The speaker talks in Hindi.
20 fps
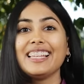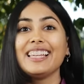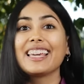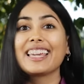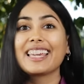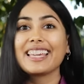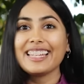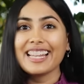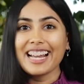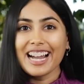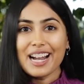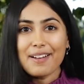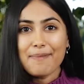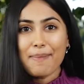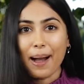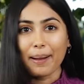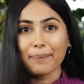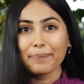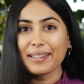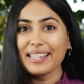लेकिन
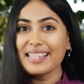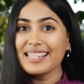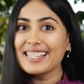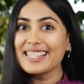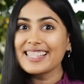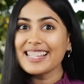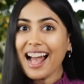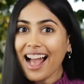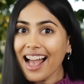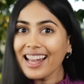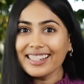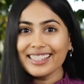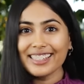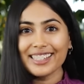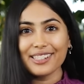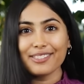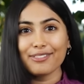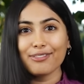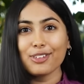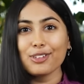अब आपकी सारी
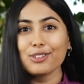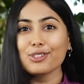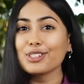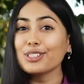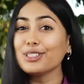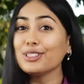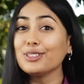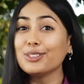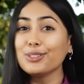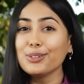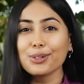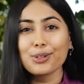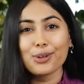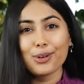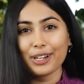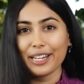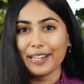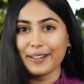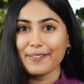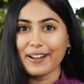कन्फ्यूजन दूर
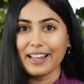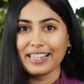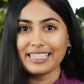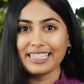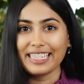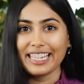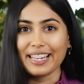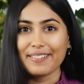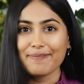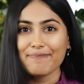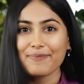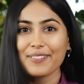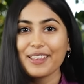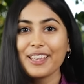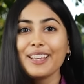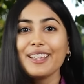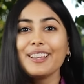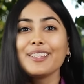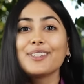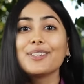होने वाली है
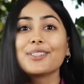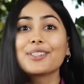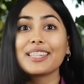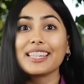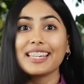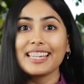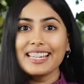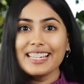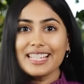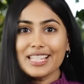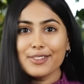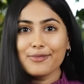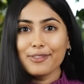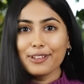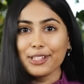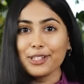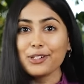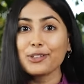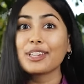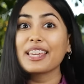क्योंकि इस
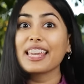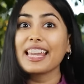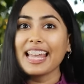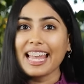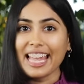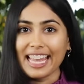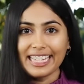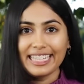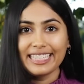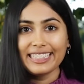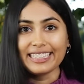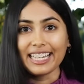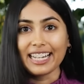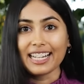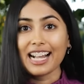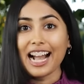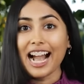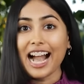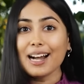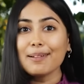वीडियो के एंड
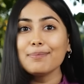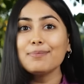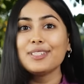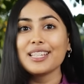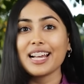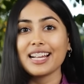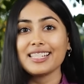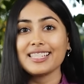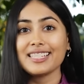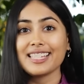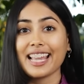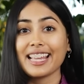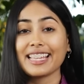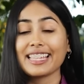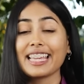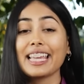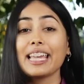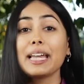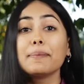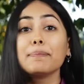तक आप जान
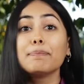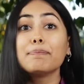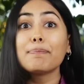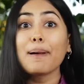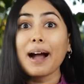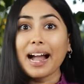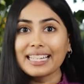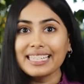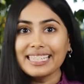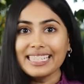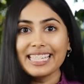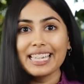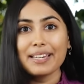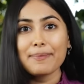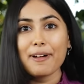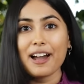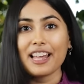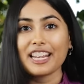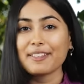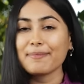जाएंगे पानी के
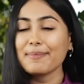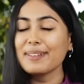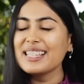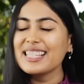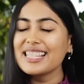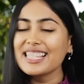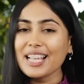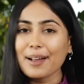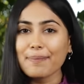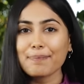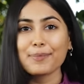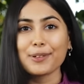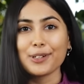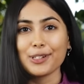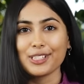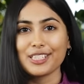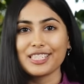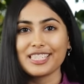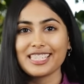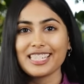बारे में सब
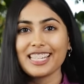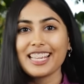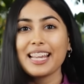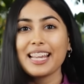कुछ